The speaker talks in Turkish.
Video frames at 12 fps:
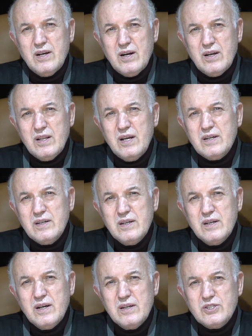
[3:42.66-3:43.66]
yakalar
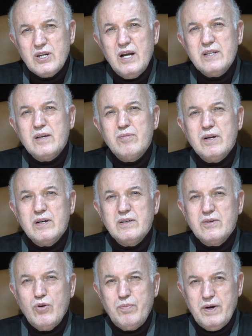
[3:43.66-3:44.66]
şah
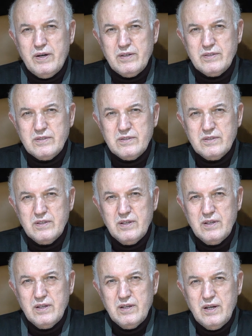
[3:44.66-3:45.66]
damarını koparırız.
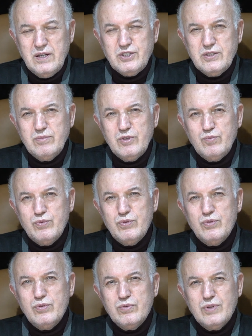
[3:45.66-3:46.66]
E şimdi
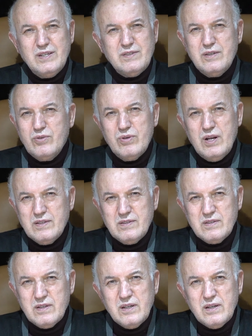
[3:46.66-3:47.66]
bu nasıl
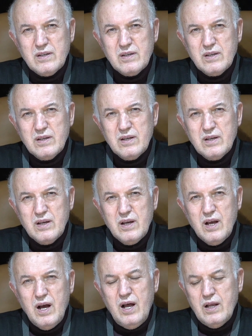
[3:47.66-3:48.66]
günahsızlık?
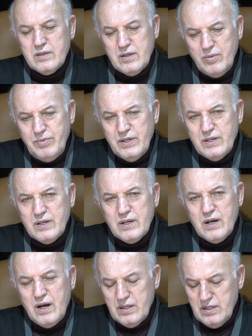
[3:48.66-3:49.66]
Ha tabii
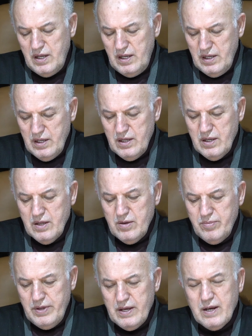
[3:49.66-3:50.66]
ki Allah
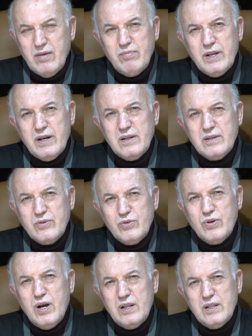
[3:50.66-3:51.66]
peygamberin
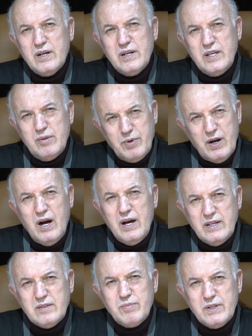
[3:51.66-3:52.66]
günahlarını
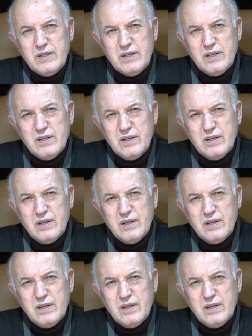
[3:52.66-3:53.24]
ipka etmedi.